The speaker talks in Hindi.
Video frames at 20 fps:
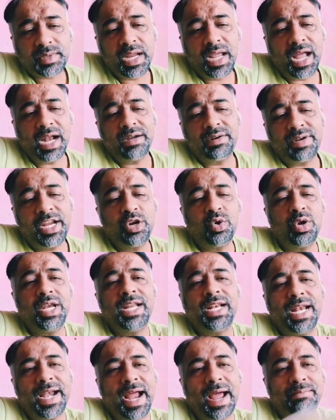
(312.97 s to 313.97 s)
एंड री
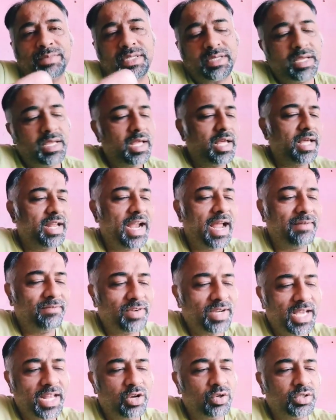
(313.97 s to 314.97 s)
रोलिंग रैम्स रैम
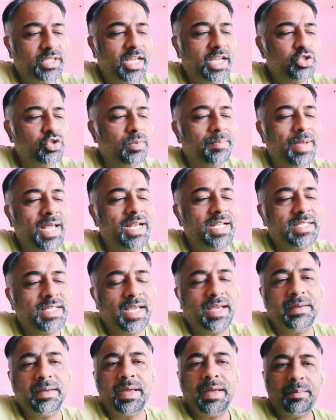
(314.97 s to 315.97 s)
वगैरह होते हैं जो पहले
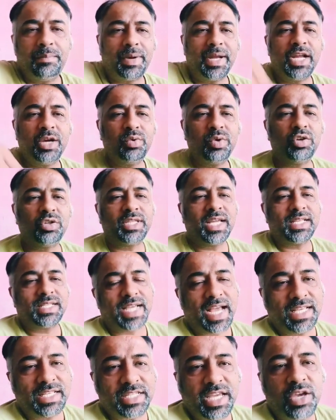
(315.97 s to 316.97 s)
से बने हुए होते हैं
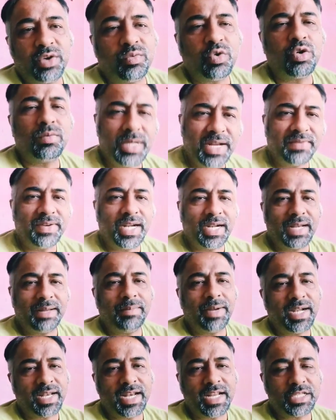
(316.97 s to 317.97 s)
साइज़ के वो डेफिनेटली
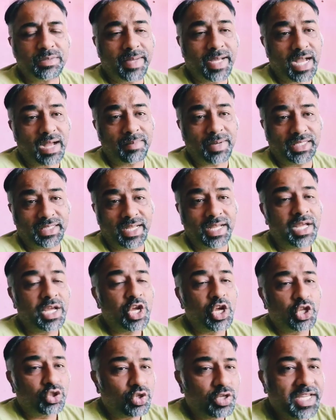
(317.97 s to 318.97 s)
मेंटेनेंस में काम आते हैं
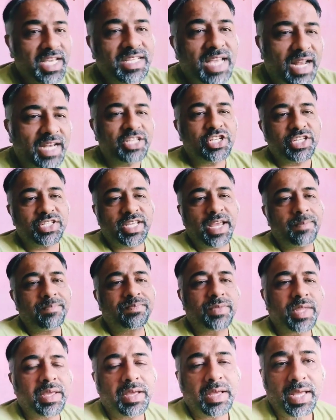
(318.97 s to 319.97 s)
तो ये सारी चीज़ें
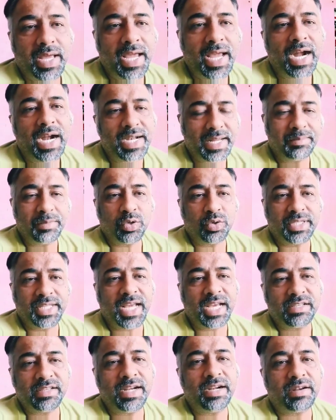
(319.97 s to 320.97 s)
ए में होती
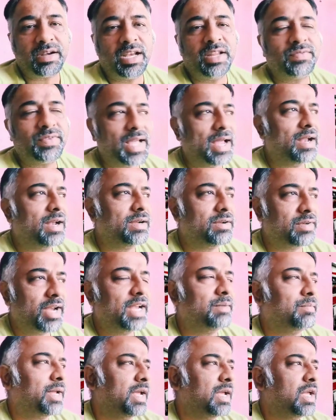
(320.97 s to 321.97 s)
हैं एक्सीडेंट रिलीफ
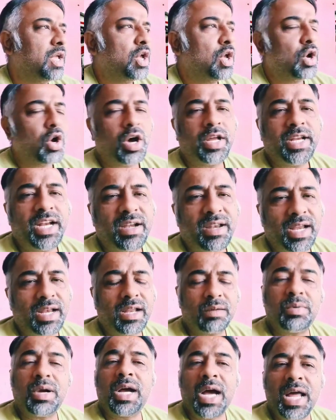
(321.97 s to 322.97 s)
ट्रेन में और ये ट्रेन
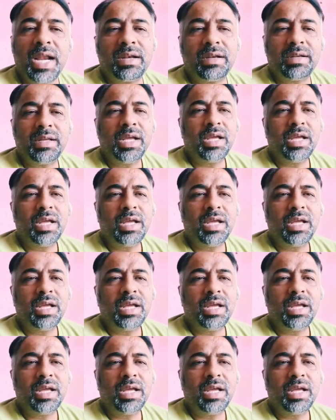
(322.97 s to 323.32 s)
लगभग हर